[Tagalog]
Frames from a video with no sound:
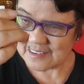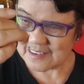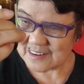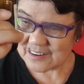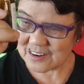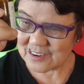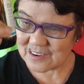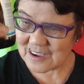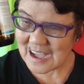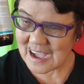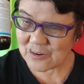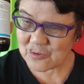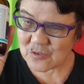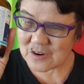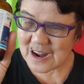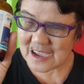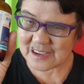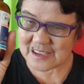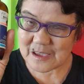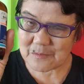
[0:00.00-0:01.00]
No? Ako
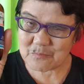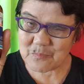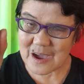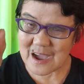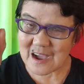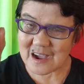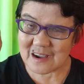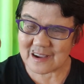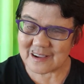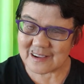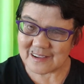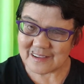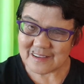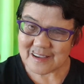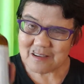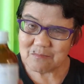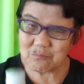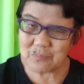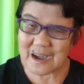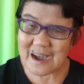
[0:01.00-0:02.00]
lang gipang
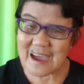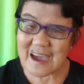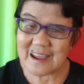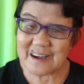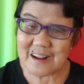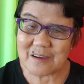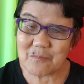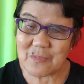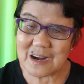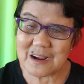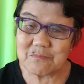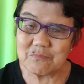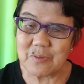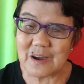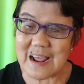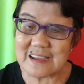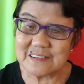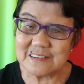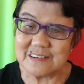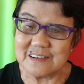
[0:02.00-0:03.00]
barahan ang mga
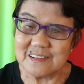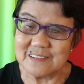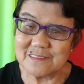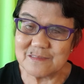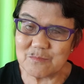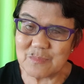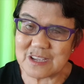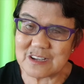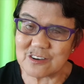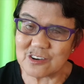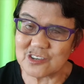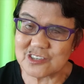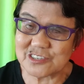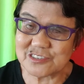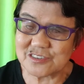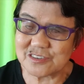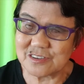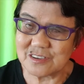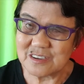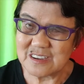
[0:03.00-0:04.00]
brand
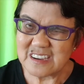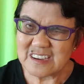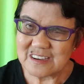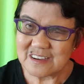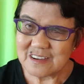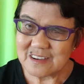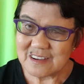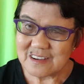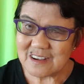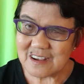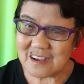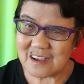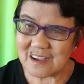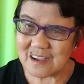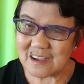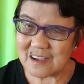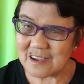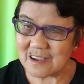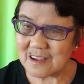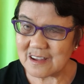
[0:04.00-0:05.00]
because
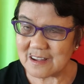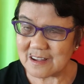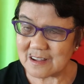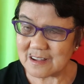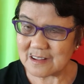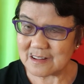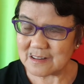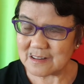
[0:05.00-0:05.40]
uh,